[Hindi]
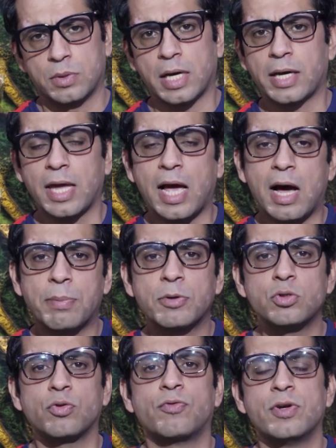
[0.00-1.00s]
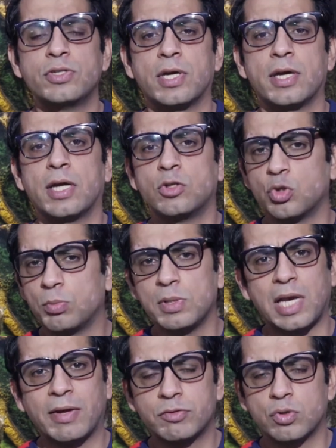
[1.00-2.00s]
ताकि आपकी जो फिश है या जो
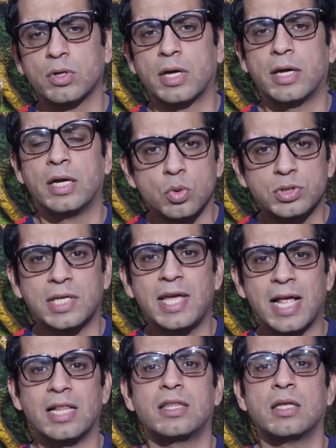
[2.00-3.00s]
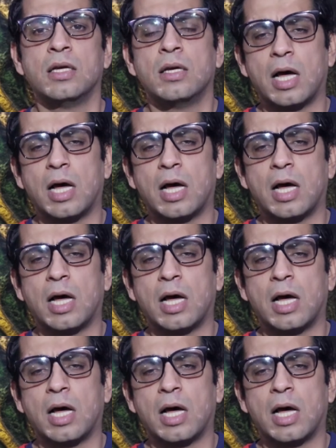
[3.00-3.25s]
भी लाइफ स्टॉक है उसकी हेल्थ